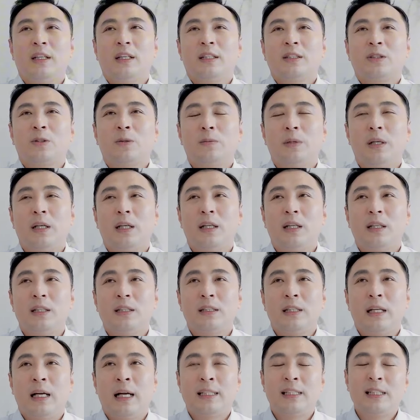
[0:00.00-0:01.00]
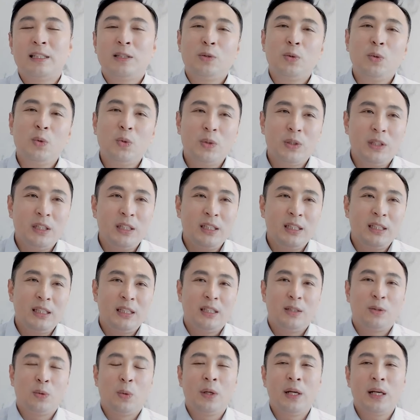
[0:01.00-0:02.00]
정말, 아직도
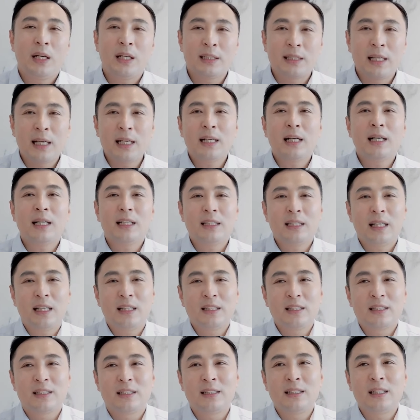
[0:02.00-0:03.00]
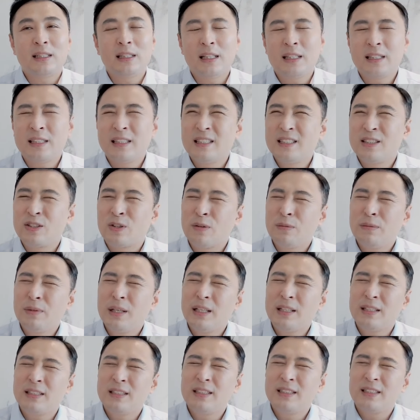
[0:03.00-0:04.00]
이 노래가 생각이 나는, 그때 당시는
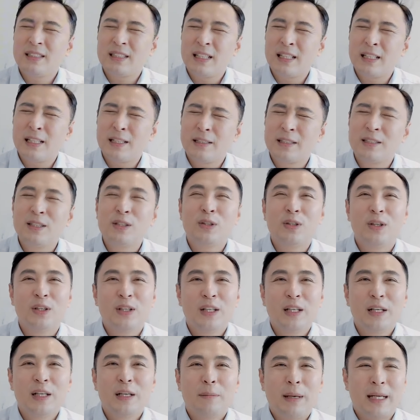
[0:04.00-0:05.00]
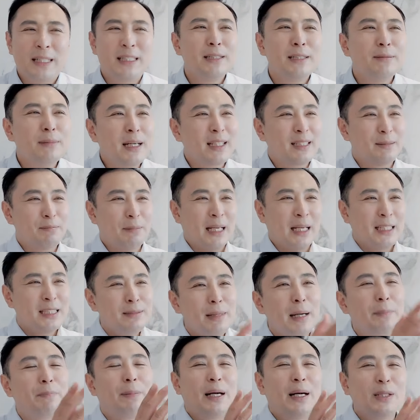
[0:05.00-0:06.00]
정말 그, 그거, 마지막,
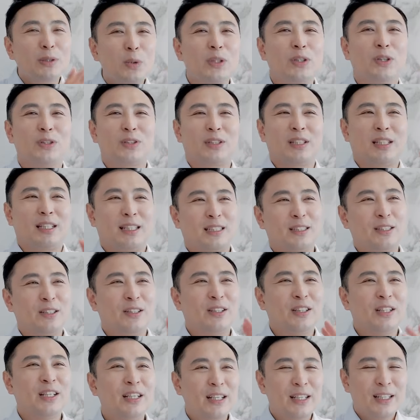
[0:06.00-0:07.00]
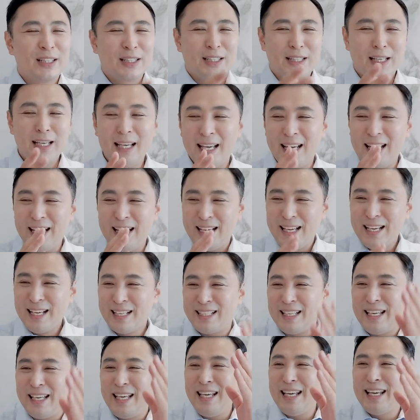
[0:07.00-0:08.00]
마지막 방송이었잖아, 그거. 키,
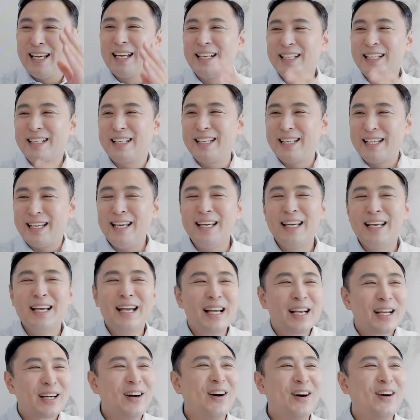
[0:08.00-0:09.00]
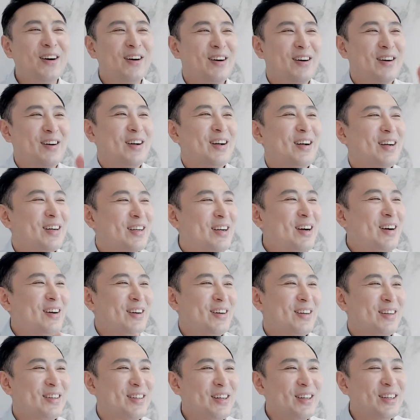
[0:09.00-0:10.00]
키, 키, 키, 커,
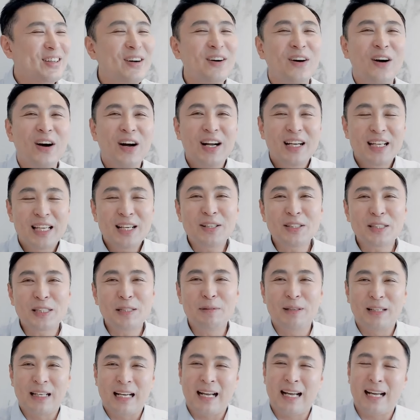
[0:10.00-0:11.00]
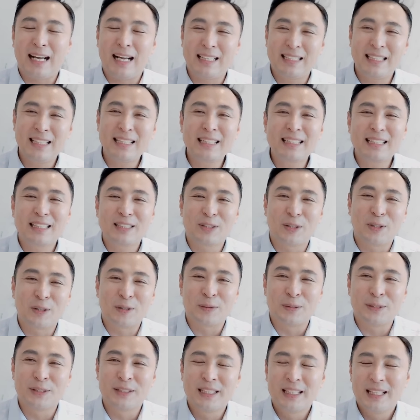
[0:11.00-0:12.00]
커, 커, 커, 키 컸으면, 아, 생각나죠,
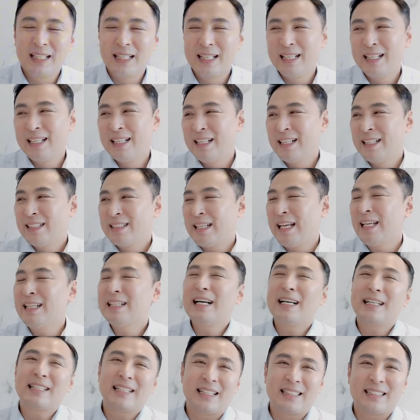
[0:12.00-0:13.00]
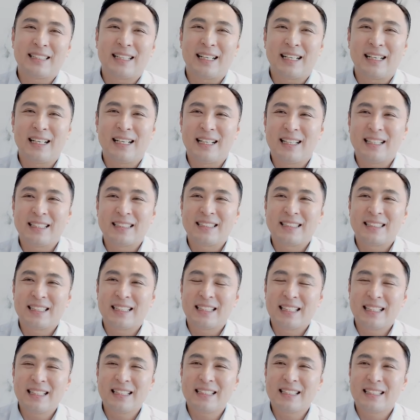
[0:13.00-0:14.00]
여러분. 생각난다. 진짜
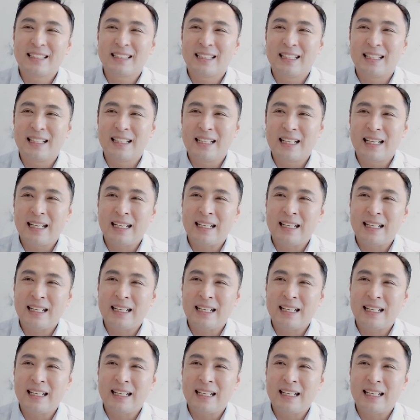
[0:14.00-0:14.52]
생각난다. 아,